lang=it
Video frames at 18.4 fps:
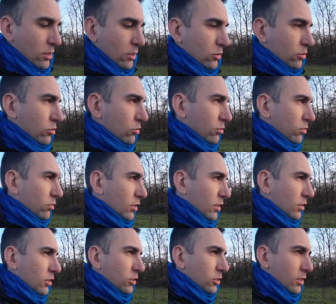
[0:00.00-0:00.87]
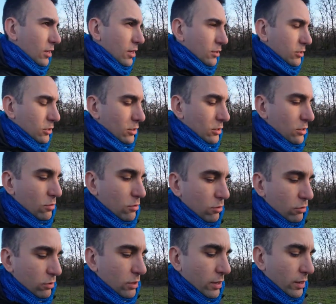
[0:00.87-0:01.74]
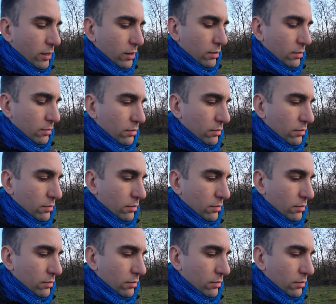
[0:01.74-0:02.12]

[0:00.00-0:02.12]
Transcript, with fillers: sono tutti a distanza di una